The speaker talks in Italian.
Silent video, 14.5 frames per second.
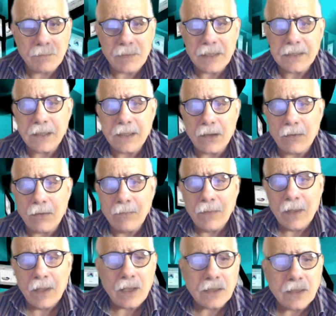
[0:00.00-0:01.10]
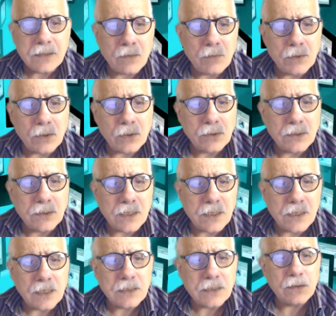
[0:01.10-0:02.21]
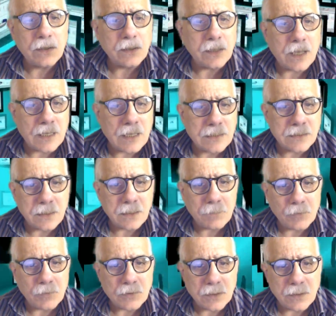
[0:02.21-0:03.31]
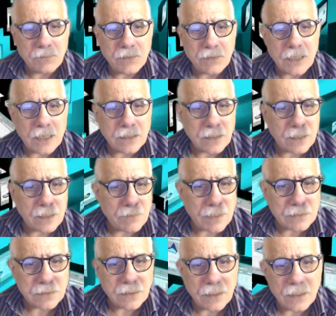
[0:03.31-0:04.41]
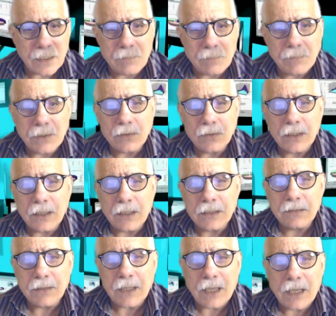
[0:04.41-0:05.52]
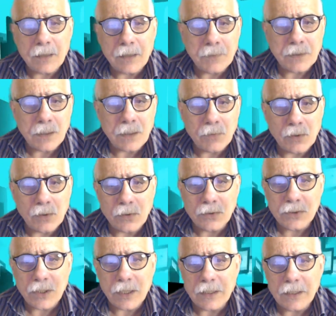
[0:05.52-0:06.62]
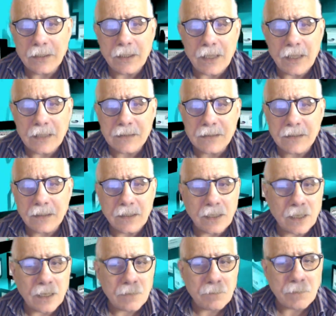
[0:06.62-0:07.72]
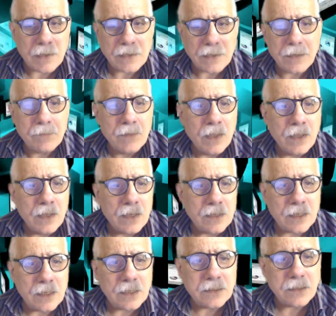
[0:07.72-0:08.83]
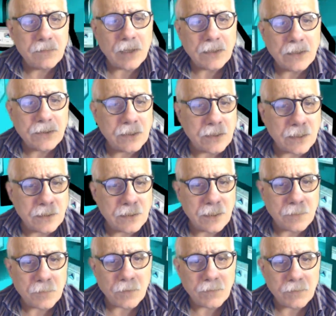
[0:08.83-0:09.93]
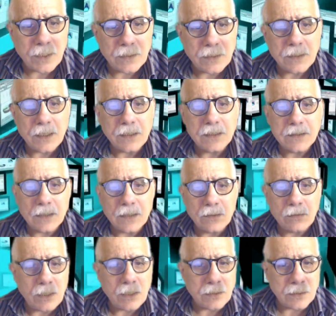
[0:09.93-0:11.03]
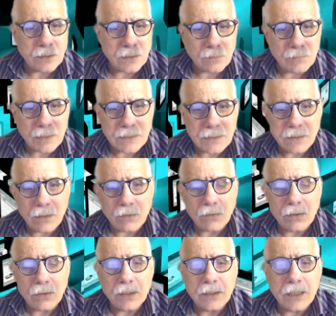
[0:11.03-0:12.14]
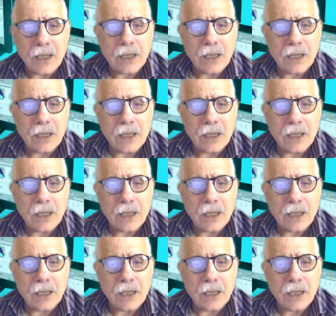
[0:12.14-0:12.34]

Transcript: e Messico. A seguito di segnalazione di casi di positività rilevati nell'ambito delle attività epidemiologiche dell'ASL della Campania, relativa a cittadini provenienti dagli Stati Uniti, dal Messico e